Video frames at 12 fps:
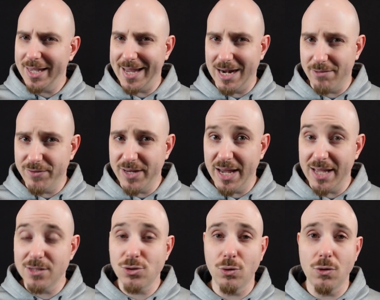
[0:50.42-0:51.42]
e alla fine
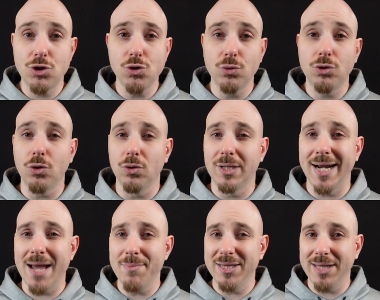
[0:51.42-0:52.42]
sono giunto
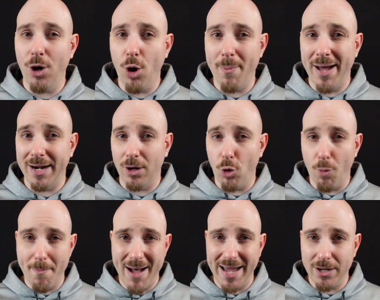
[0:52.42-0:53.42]
tramite Omar o
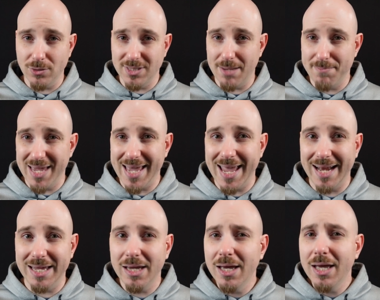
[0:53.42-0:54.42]
Mario
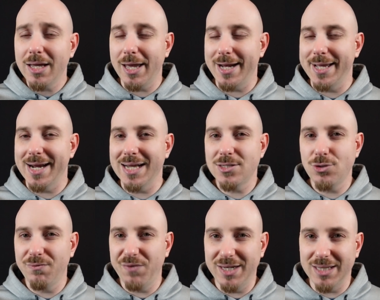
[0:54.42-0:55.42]
Zammicheli, che ringrazio
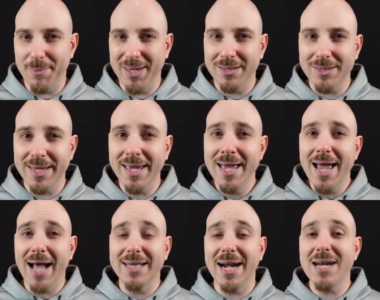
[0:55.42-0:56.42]
infinitamente,
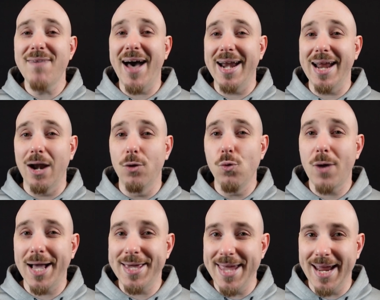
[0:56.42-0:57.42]
ad arrivare a
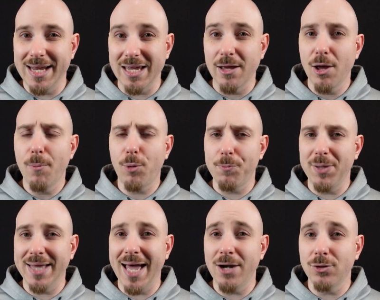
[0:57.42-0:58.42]
Luca Chieli,
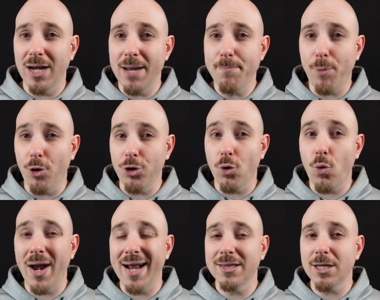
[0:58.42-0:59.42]
proprietario dell'Emporio
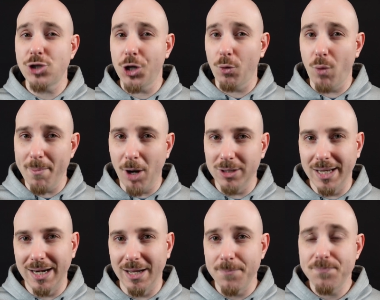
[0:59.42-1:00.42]
45
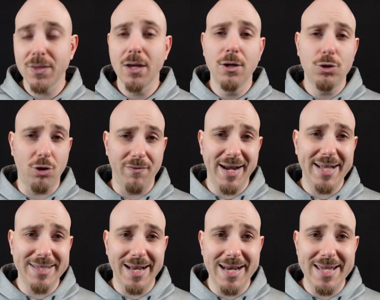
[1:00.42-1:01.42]
Model.
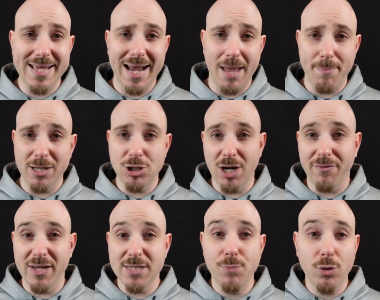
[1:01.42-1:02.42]
Troverete il link alla pagina
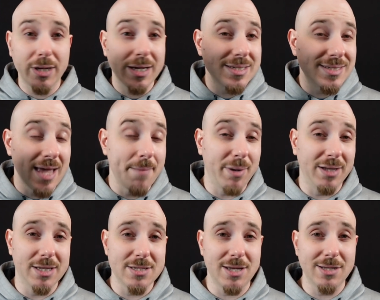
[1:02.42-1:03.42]
Facebook sempre
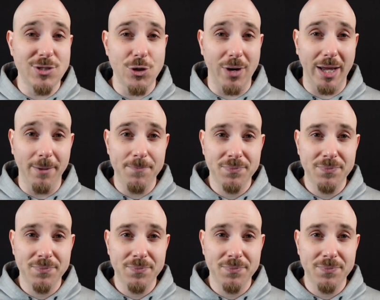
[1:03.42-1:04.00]
in descrizione.